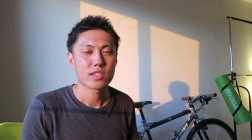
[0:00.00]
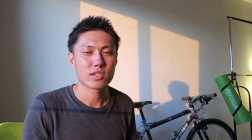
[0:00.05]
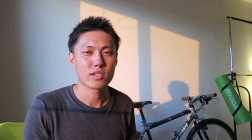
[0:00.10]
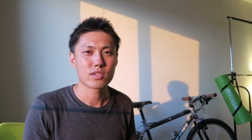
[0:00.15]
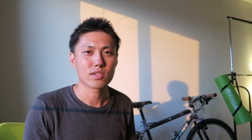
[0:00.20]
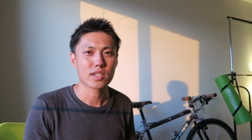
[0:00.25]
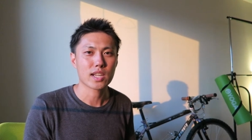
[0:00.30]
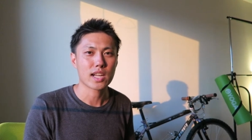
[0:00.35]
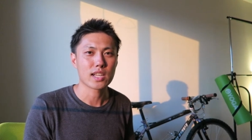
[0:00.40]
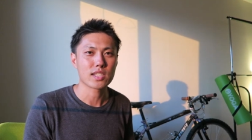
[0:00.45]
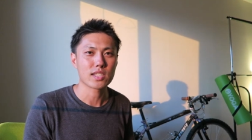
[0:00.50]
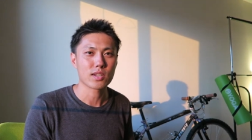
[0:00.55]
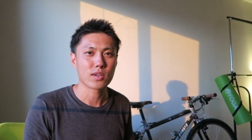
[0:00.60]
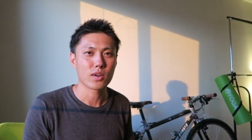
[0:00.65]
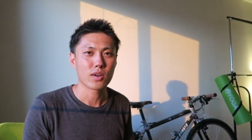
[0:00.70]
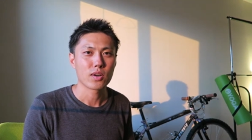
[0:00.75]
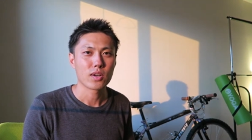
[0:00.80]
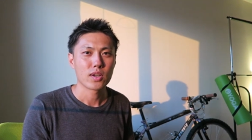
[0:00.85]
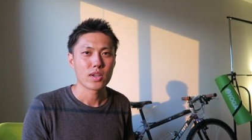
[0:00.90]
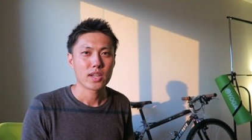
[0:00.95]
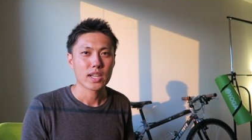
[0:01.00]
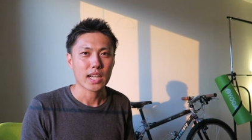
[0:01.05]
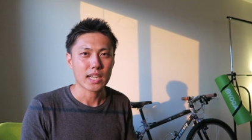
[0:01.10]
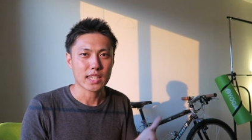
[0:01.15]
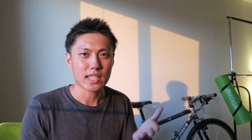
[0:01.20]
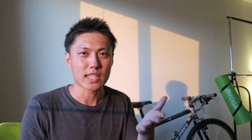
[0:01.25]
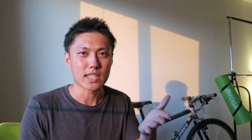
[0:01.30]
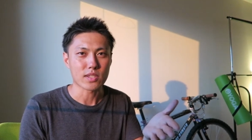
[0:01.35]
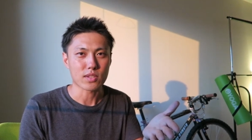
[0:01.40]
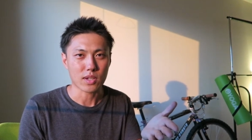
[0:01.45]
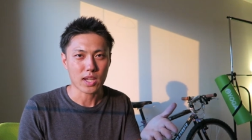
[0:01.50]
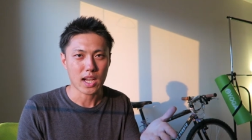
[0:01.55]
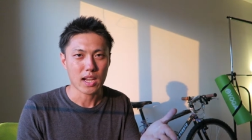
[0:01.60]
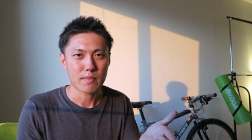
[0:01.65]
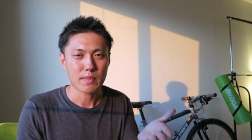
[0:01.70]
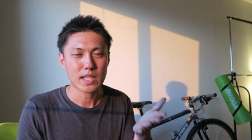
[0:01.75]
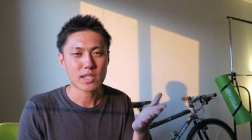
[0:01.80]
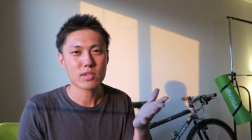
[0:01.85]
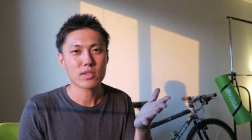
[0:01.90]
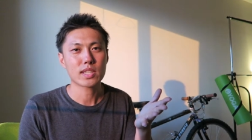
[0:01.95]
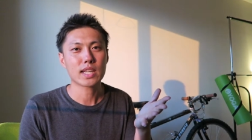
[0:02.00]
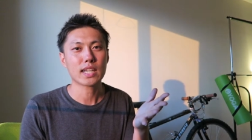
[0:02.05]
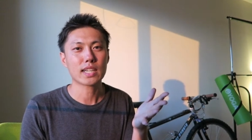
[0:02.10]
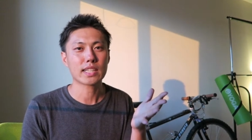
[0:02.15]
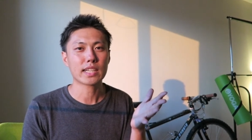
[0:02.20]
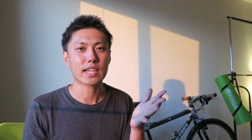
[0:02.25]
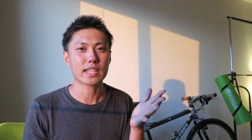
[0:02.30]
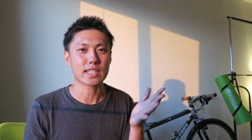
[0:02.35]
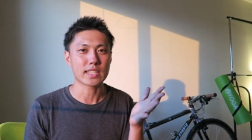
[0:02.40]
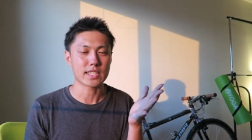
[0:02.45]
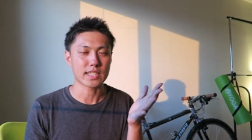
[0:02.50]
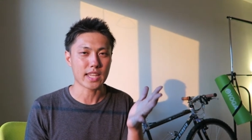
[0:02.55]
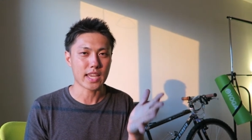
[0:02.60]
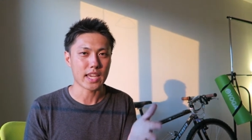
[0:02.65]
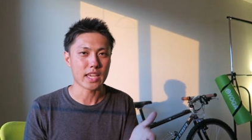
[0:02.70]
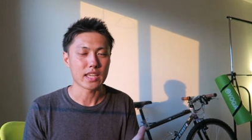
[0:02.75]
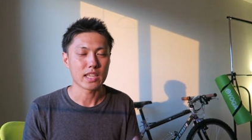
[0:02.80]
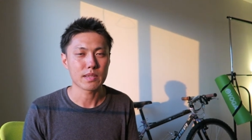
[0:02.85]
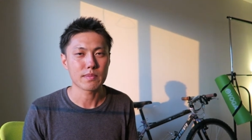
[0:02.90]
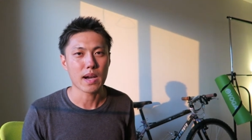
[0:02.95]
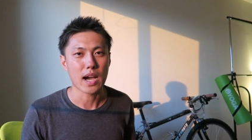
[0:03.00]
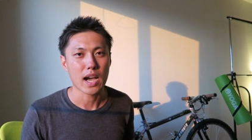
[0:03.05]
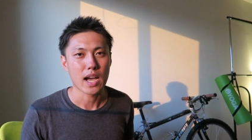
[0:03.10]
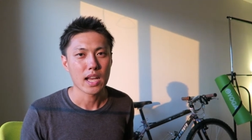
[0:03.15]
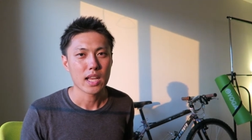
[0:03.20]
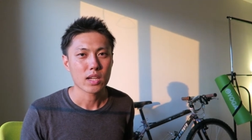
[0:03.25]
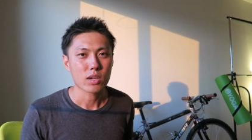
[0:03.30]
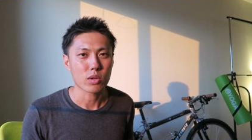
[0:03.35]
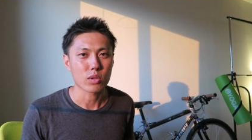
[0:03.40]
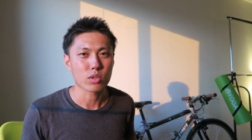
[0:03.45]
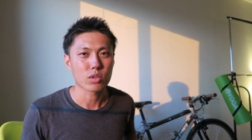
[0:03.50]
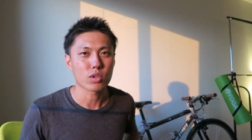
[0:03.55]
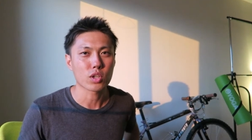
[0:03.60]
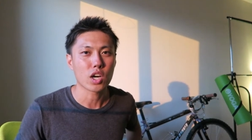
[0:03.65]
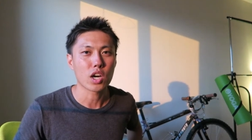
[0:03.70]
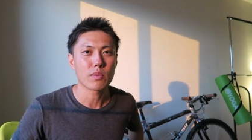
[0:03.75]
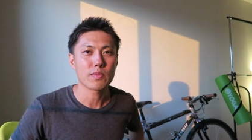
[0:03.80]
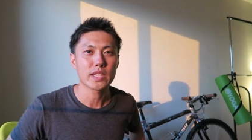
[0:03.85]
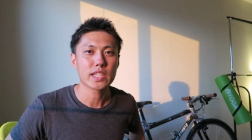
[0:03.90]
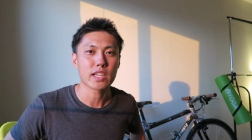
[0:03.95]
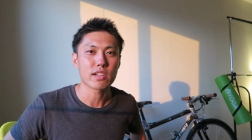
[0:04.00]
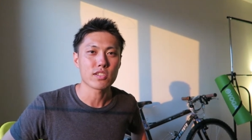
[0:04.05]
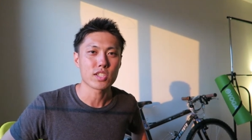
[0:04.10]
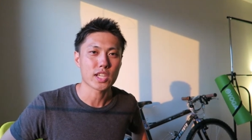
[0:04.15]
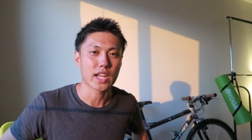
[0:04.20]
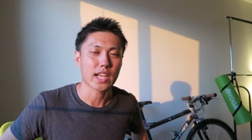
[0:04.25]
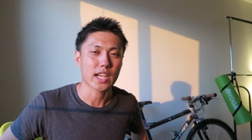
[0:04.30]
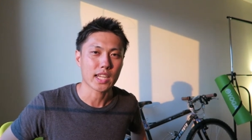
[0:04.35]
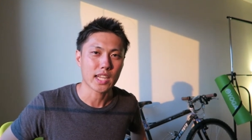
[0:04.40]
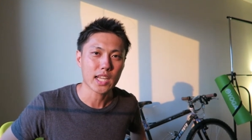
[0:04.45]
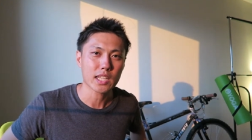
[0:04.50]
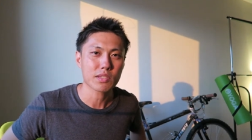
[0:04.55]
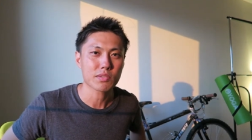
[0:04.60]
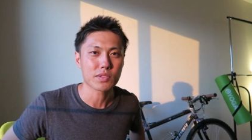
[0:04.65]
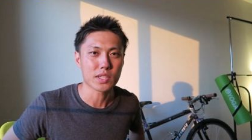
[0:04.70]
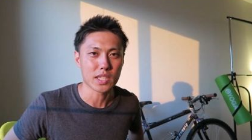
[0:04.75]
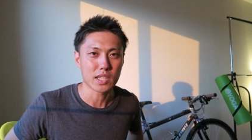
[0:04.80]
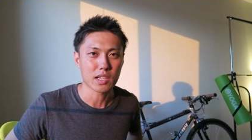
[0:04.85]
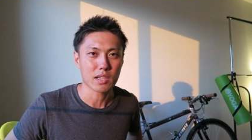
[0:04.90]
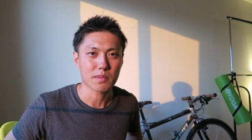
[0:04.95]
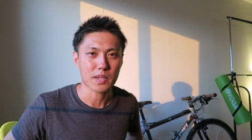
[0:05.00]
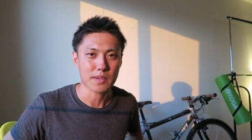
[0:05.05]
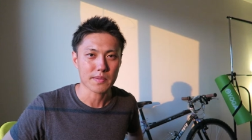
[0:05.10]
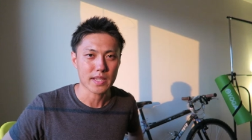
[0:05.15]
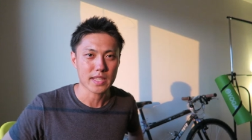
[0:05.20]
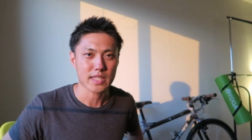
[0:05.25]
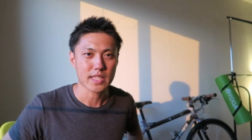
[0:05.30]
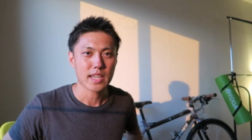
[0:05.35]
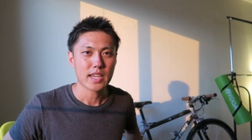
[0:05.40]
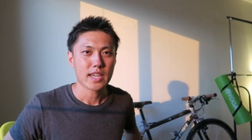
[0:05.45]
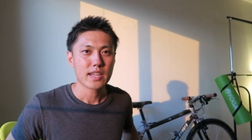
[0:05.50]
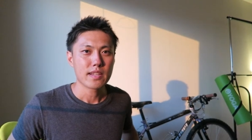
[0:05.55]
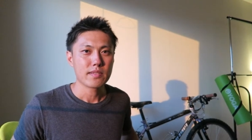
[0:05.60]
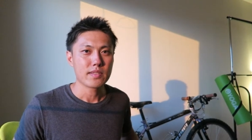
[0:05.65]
いう感じの方ですとか、まあそういった方がですね、今この動画を見てるんじゃないかなというふうに思います。